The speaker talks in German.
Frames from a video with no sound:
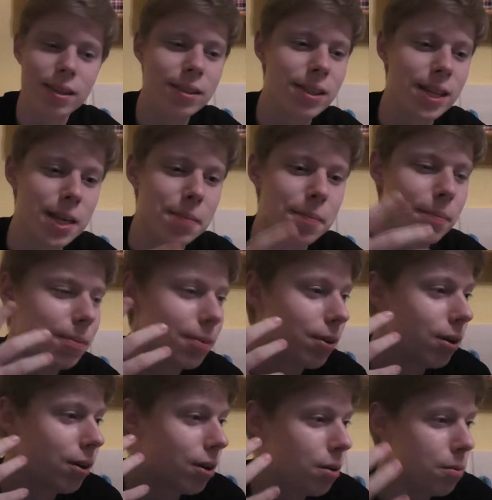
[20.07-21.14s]
dem
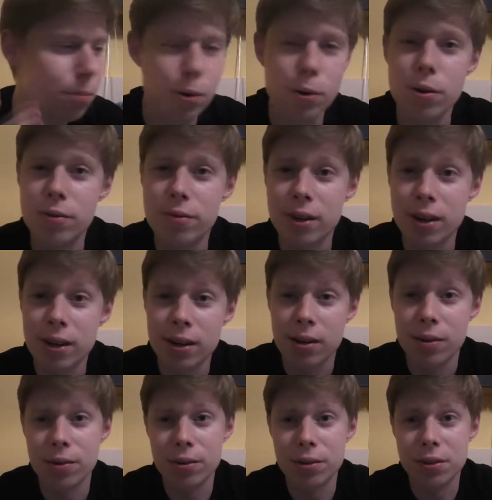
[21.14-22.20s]

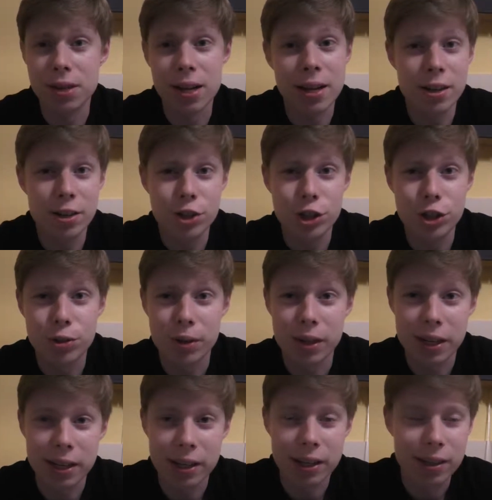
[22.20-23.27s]
Pulver und Energy
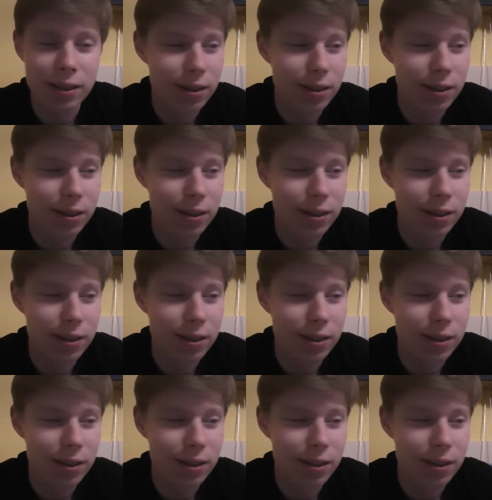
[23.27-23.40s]
Drink